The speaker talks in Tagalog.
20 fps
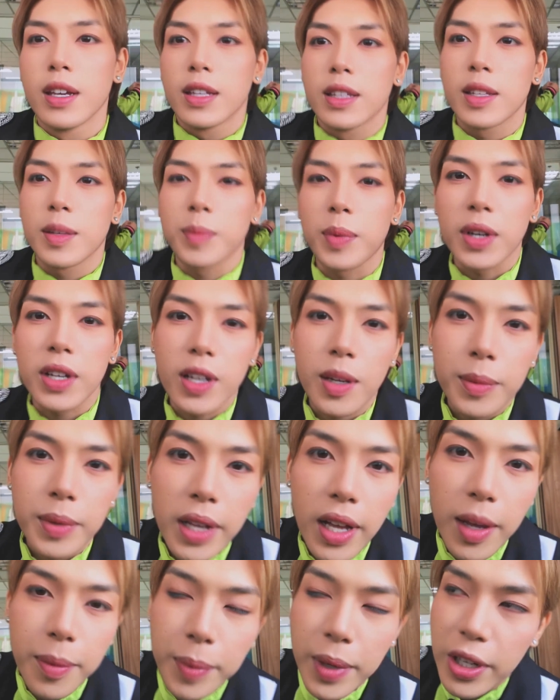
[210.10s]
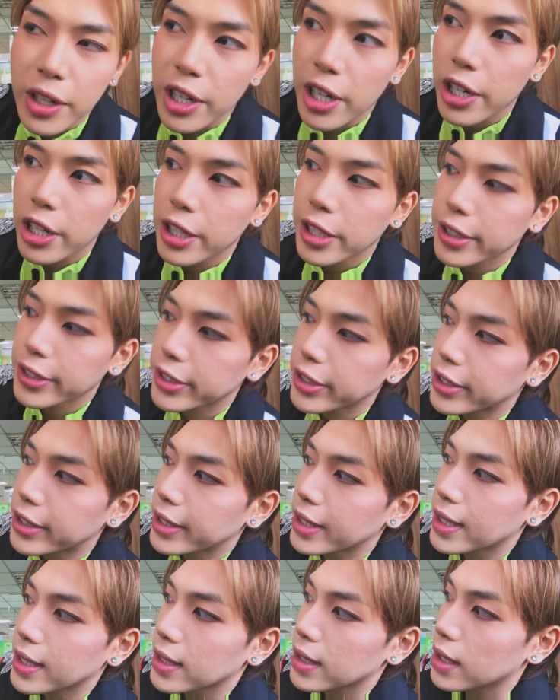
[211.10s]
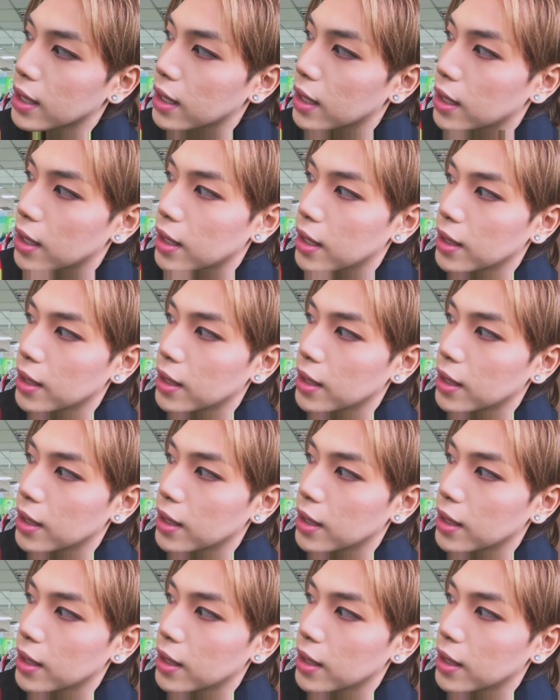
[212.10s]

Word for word: Hindi pa rin kami nakapag-rehearse kasi